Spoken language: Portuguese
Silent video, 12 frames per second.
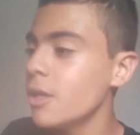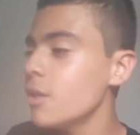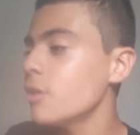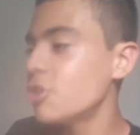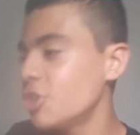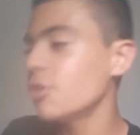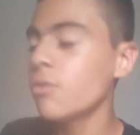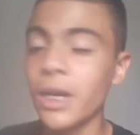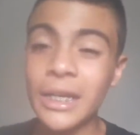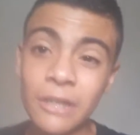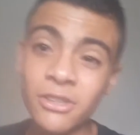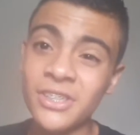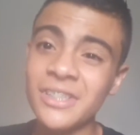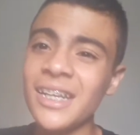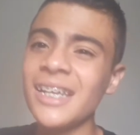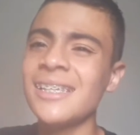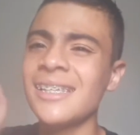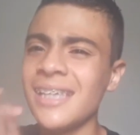eu tinha um canal de
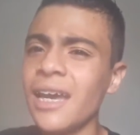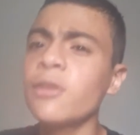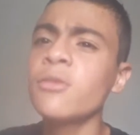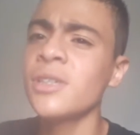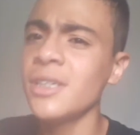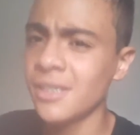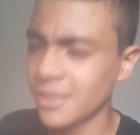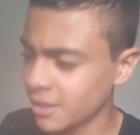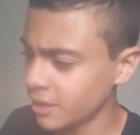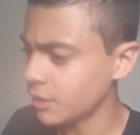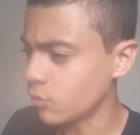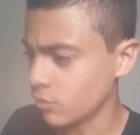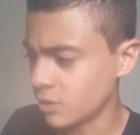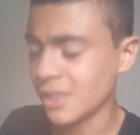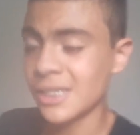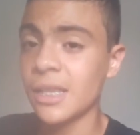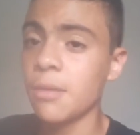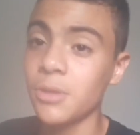300 inscritos,
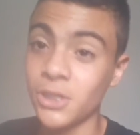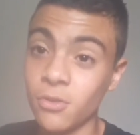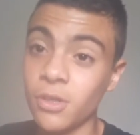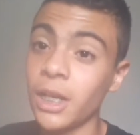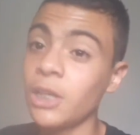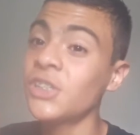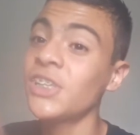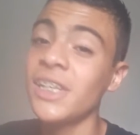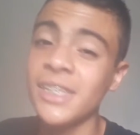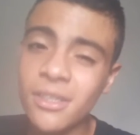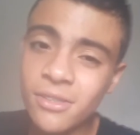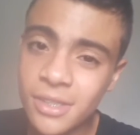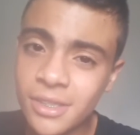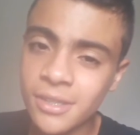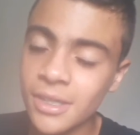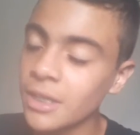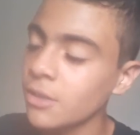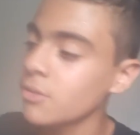exatamente, tinha um canal de 300
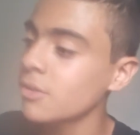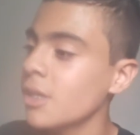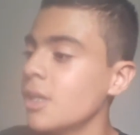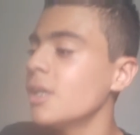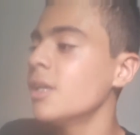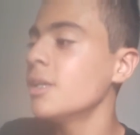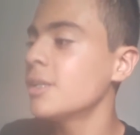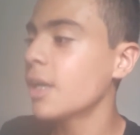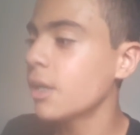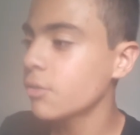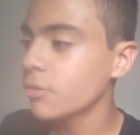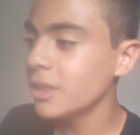inscritos, certo?